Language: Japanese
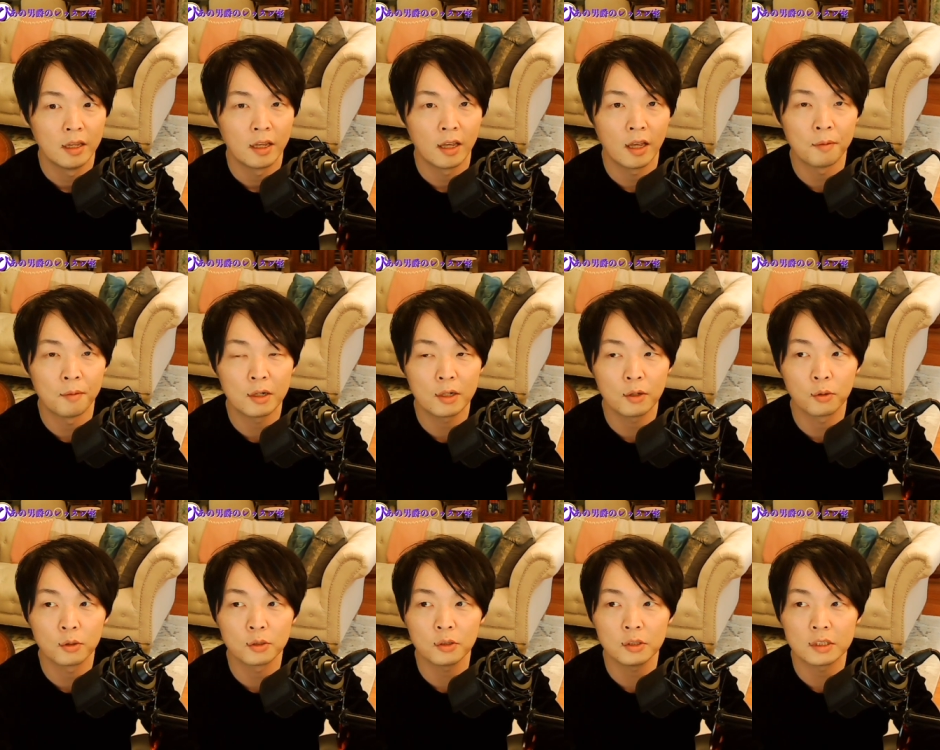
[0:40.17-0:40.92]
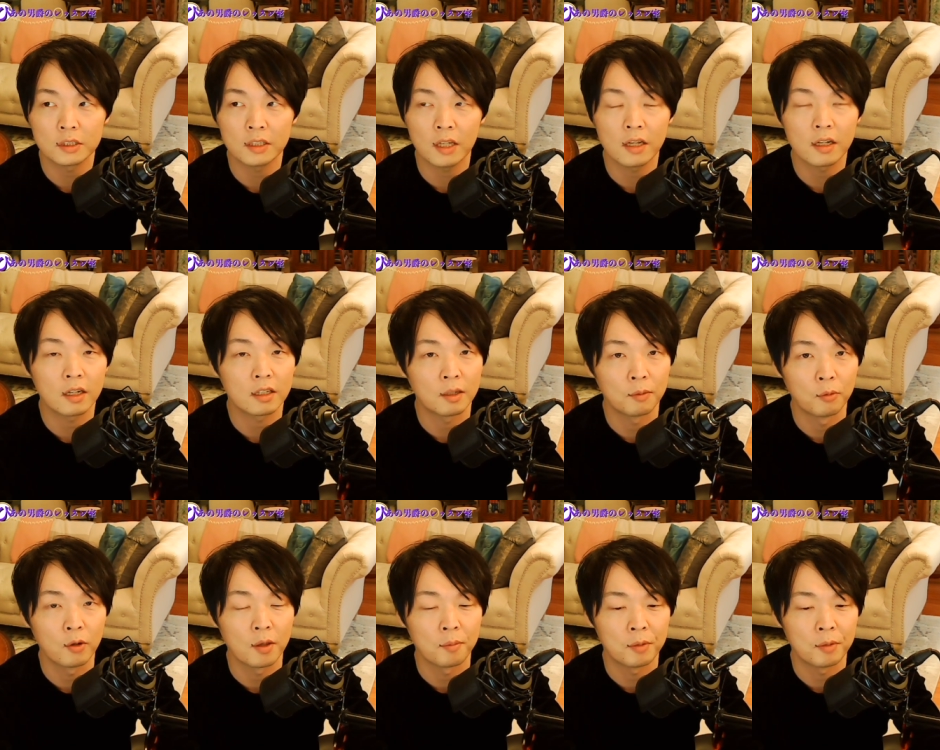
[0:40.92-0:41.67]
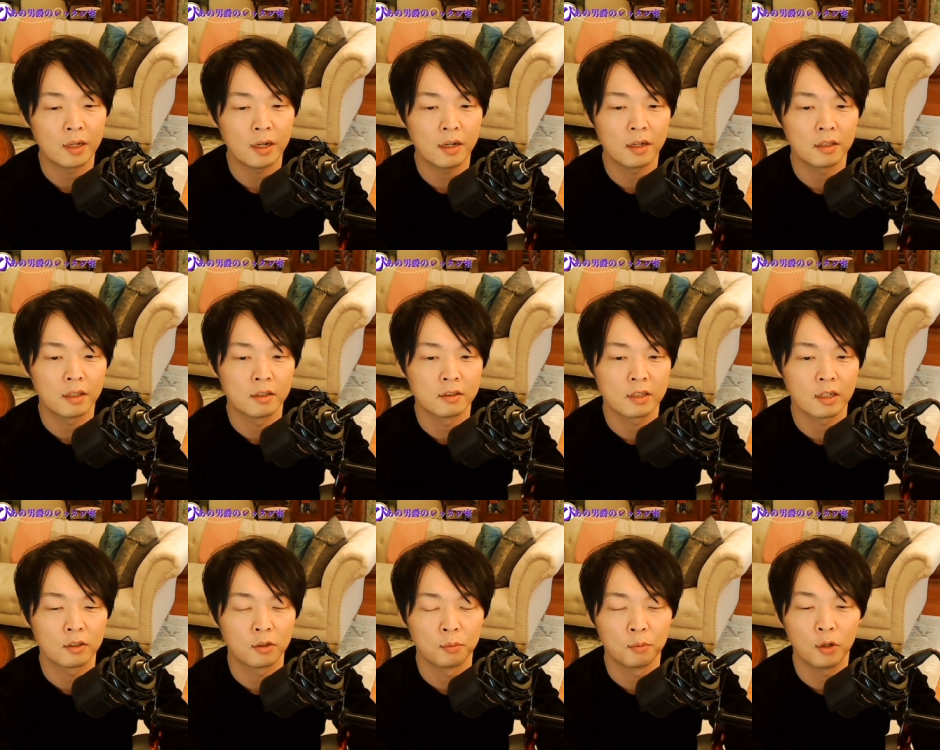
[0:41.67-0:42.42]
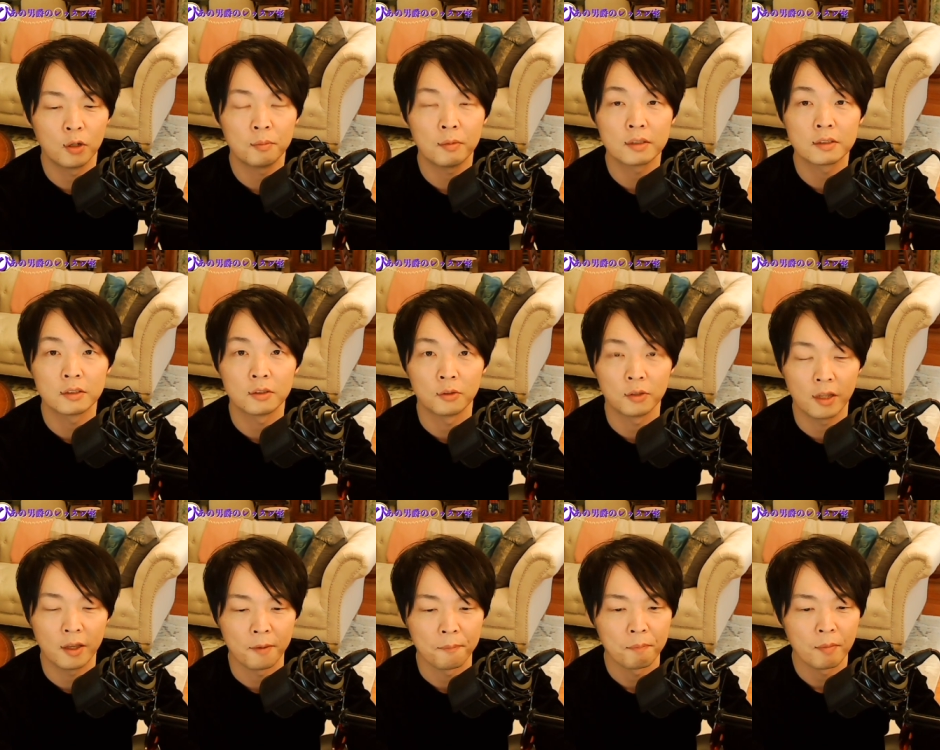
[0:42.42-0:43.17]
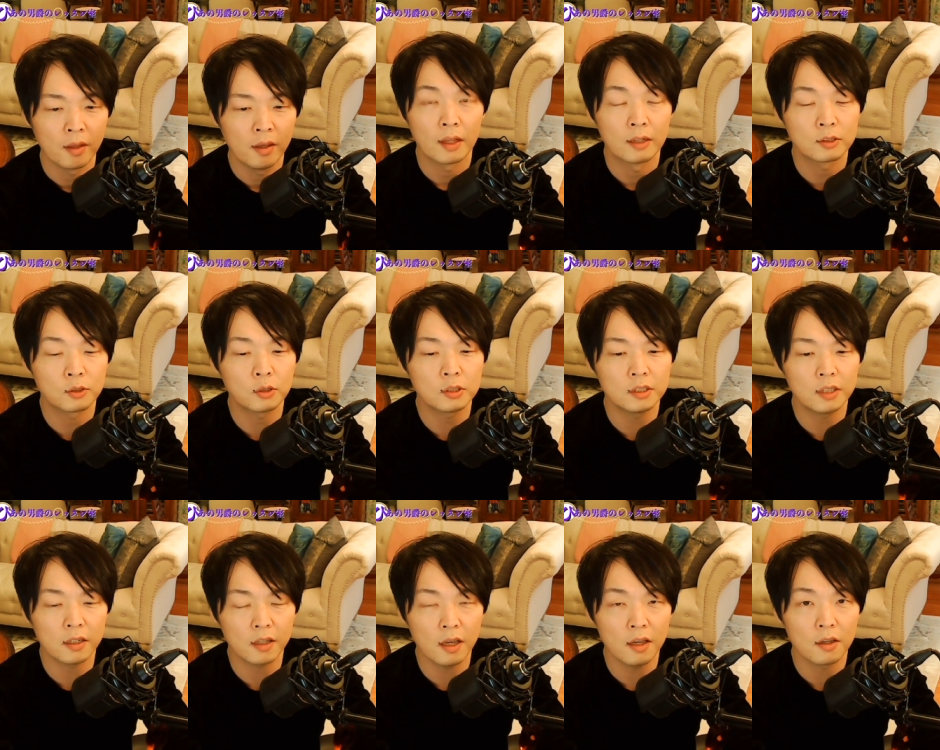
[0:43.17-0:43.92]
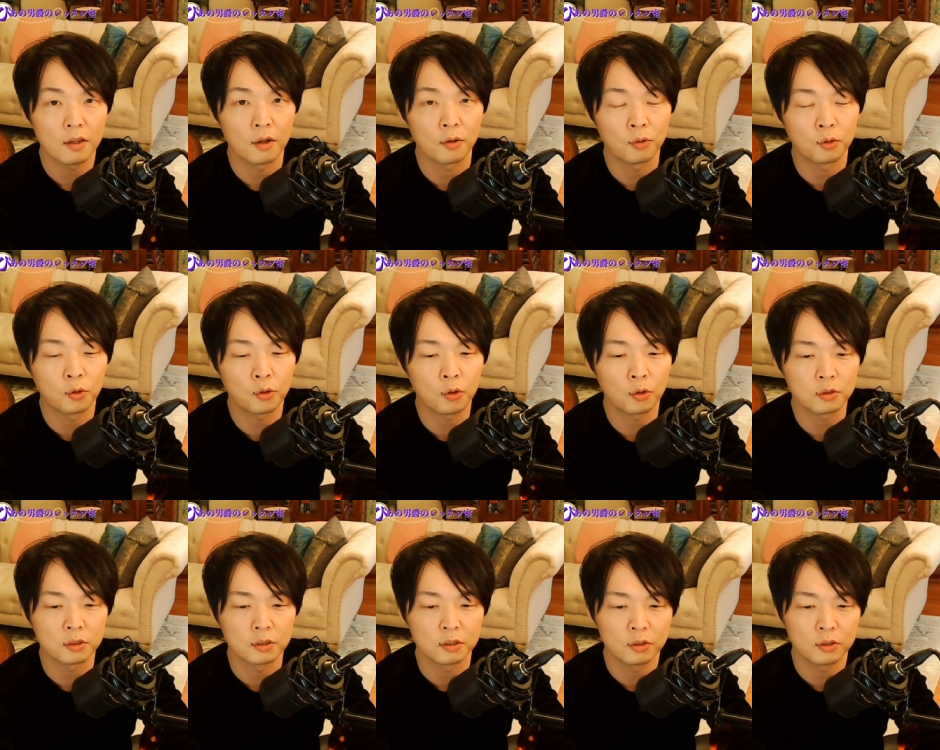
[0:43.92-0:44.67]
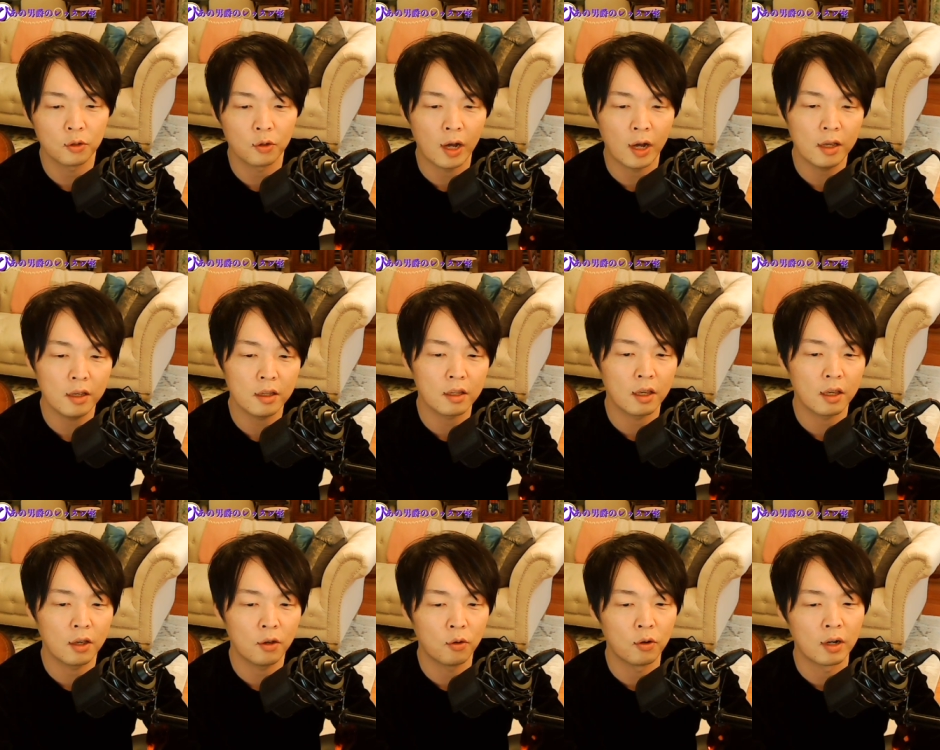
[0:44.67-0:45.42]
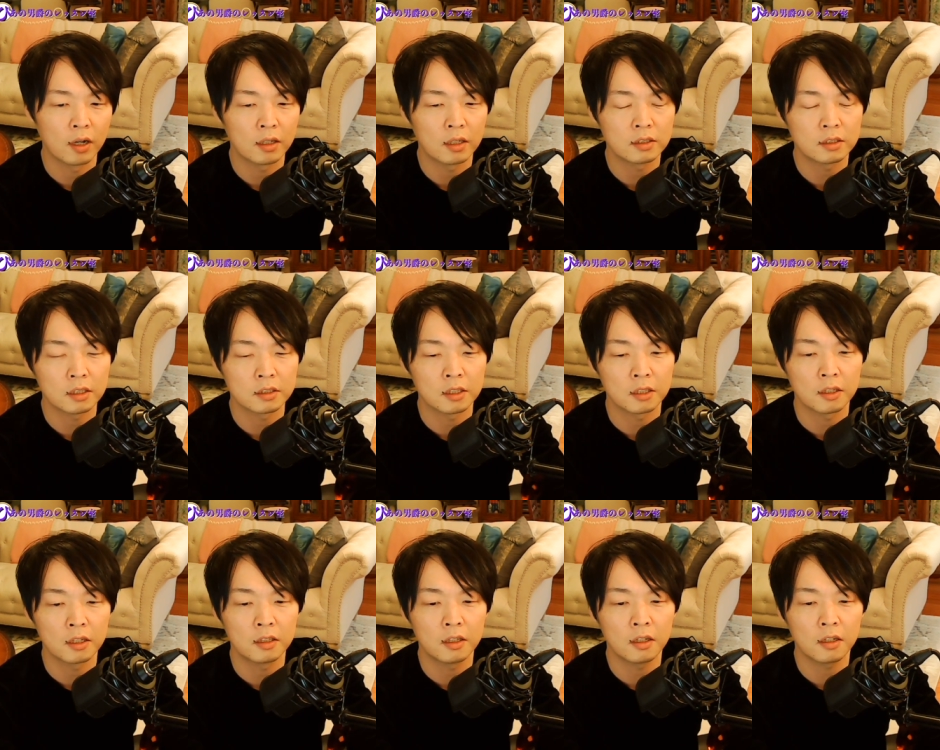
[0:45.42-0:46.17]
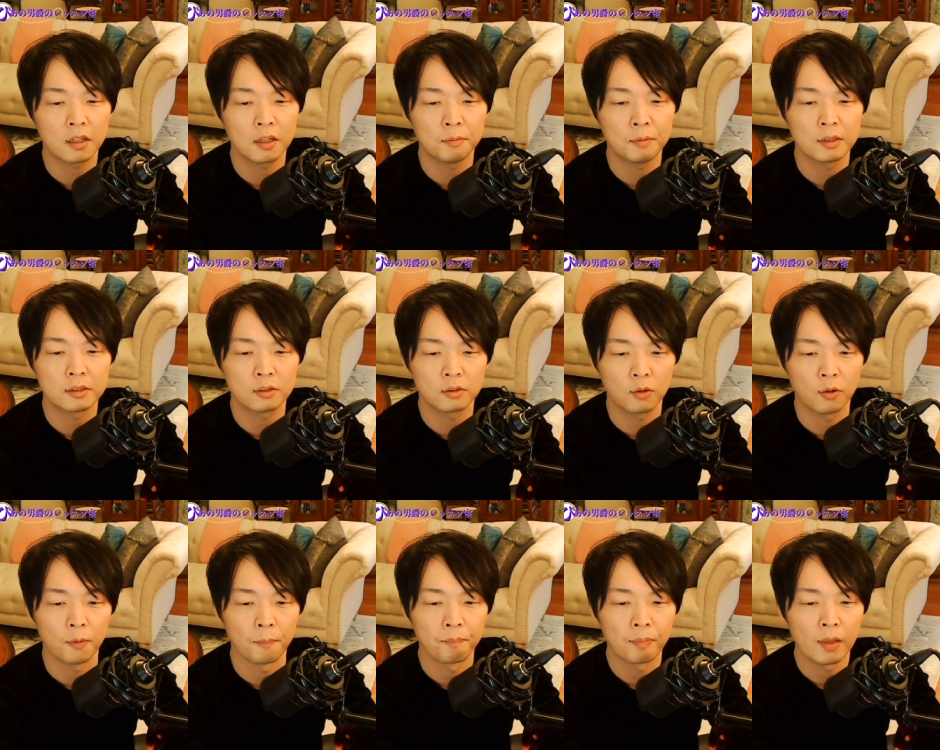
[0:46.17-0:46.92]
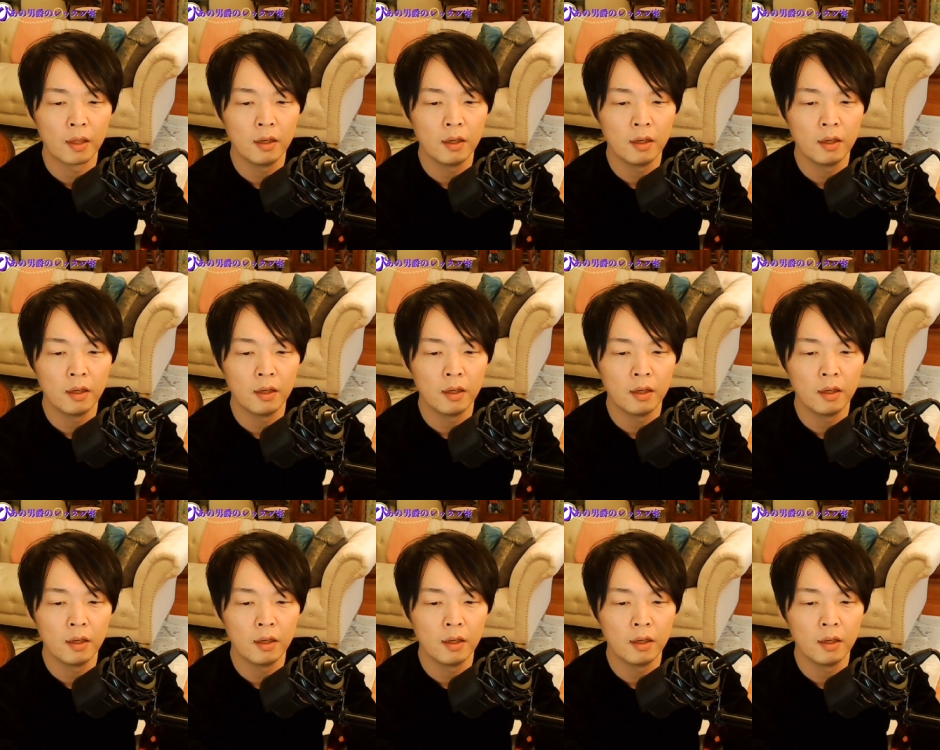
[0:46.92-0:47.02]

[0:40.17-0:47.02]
あまりご存知ない方も見られているかと思いますので、少しだけこの曲の背景をお話しさせていただきますと、